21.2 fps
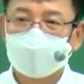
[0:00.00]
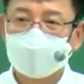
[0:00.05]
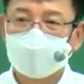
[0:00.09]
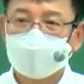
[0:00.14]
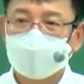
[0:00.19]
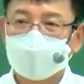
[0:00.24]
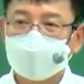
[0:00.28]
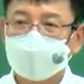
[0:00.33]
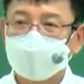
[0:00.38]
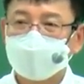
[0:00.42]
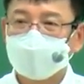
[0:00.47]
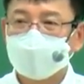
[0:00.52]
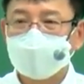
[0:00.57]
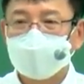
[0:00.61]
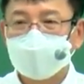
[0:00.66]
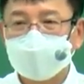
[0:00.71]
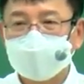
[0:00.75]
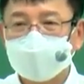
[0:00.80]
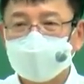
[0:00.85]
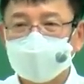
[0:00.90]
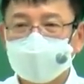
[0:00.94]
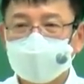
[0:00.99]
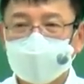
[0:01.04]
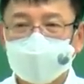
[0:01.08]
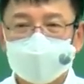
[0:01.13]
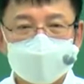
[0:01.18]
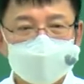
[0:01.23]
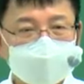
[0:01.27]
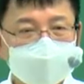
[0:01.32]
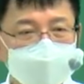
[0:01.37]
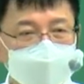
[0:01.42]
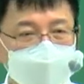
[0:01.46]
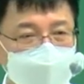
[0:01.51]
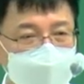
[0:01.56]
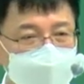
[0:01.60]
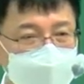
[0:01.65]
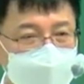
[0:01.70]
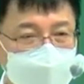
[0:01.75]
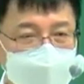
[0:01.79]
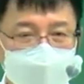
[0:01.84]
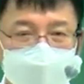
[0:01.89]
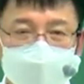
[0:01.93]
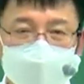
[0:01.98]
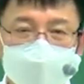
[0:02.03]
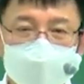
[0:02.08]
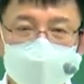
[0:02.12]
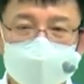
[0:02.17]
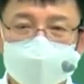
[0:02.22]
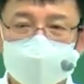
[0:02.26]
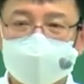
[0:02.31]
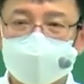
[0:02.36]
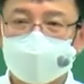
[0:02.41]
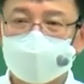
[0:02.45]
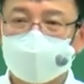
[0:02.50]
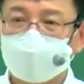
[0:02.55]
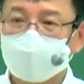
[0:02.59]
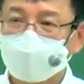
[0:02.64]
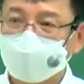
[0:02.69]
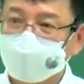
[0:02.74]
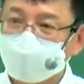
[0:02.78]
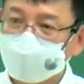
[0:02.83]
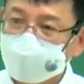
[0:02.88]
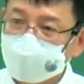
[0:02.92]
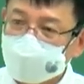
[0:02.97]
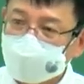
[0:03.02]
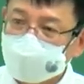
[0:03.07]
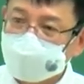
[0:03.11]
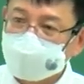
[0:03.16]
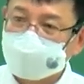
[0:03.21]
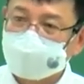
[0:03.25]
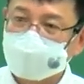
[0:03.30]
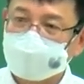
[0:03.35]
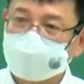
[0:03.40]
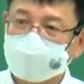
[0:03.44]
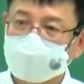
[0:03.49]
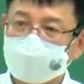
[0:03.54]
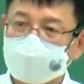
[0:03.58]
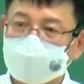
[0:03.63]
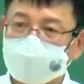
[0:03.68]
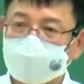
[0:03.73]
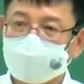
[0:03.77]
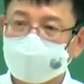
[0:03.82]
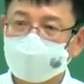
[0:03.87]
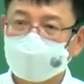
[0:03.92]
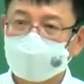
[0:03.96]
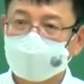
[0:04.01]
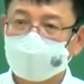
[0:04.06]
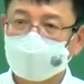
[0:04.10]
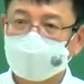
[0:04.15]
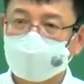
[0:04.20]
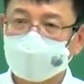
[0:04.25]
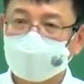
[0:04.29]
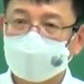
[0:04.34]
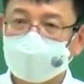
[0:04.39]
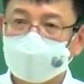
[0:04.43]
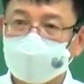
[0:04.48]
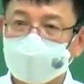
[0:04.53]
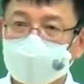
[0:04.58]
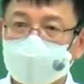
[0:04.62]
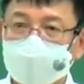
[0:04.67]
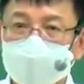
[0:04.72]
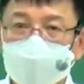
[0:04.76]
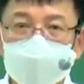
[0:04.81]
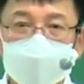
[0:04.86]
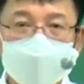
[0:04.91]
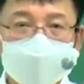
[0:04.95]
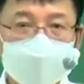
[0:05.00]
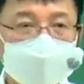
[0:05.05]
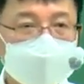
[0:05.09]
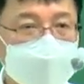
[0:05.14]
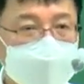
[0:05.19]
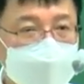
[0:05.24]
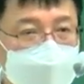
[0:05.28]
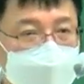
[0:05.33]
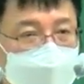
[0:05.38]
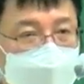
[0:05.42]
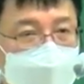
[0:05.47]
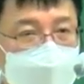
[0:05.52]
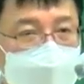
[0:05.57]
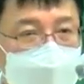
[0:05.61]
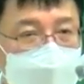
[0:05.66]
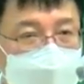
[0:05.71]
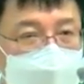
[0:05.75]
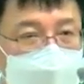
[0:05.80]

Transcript: 애가 머리가 크다고 해서 갑자기 어느 순간부터 뭐야? 눌러버리잖아. 싸우니까 이